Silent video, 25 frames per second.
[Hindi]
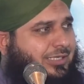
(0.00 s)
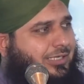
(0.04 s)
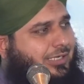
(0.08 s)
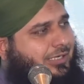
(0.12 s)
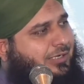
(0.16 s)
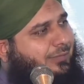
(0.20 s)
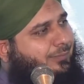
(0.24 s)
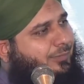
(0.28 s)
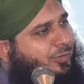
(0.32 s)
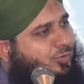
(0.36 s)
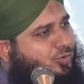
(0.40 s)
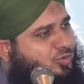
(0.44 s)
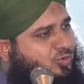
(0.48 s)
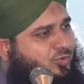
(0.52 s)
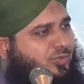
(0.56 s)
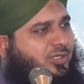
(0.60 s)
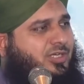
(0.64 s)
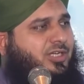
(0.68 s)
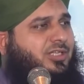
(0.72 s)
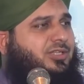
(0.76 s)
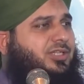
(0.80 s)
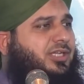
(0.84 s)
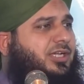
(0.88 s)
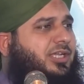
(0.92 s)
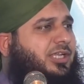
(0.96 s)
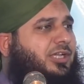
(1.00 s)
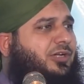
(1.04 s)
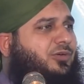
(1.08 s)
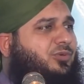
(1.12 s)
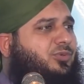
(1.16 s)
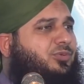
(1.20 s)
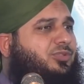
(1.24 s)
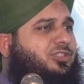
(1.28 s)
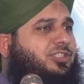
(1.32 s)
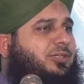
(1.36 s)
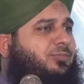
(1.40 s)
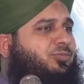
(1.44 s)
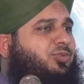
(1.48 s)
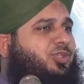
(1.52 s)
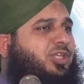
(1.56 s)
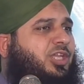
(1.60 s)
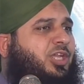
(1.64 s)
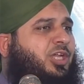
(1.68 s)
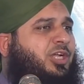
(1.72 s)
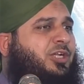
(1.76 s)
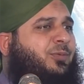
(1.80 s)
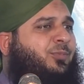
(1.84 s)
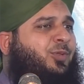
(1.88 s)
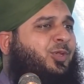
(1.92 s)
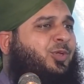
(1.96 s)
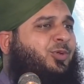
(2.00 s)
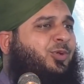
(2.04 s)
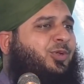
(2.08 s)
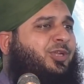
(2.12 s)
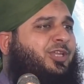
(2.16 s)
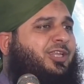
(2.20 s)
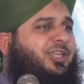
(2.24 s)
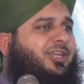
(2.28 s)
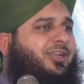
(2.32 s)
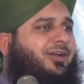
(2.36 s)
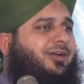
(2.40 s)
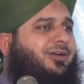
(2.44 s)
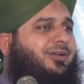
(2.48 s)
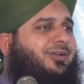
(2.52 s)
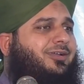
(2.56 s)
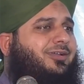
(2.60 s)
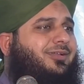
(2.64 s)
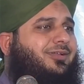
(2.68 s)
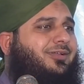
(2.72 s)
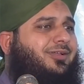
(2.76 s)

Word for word: कहा मैं उस वक्त आया हूँ जब देख भी कोई नहीं रहा